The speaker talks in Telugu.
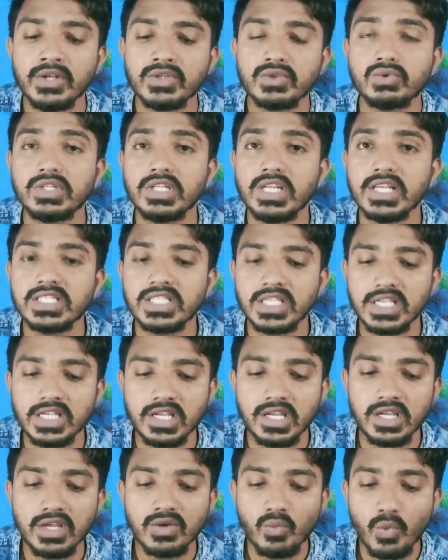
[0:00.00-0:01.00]
సో
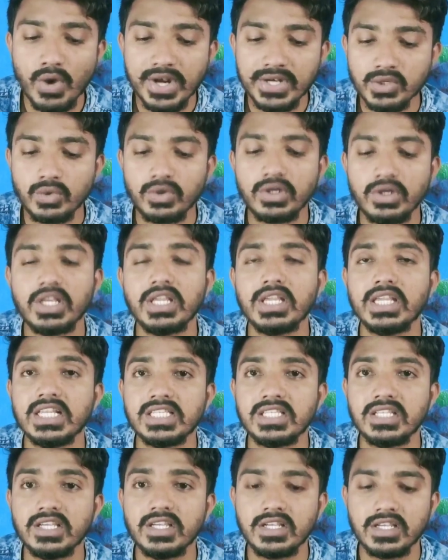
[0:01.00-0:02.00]
సిఎస్సికి వన్ ట్వంటీ
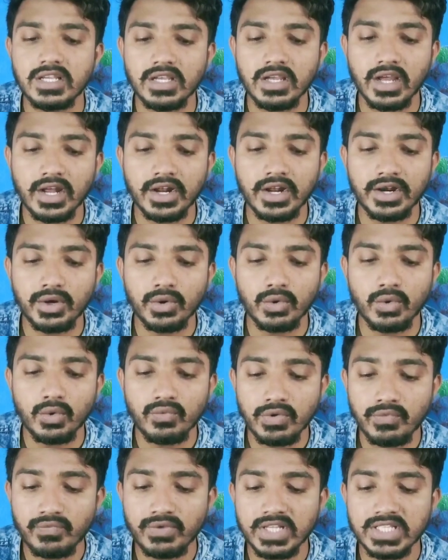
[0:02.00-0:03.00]
ఈసీకి అండ్
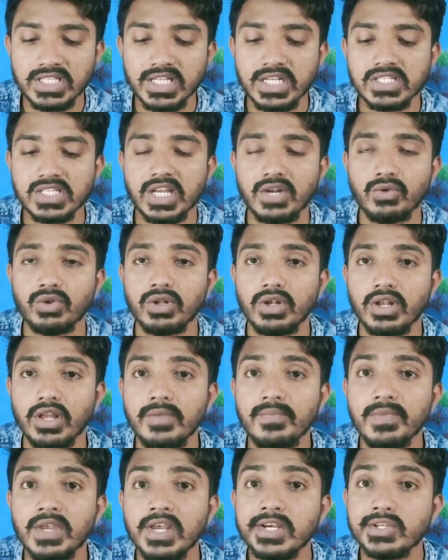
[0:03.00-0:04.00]
ఫిఫ్టీ సీట్స్ అనేవి
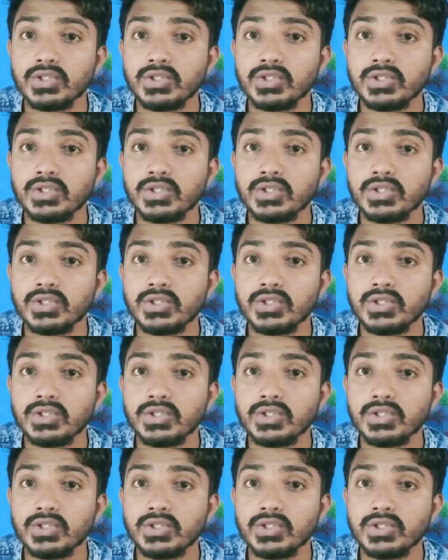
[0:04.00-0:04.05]
ఉన్నాయి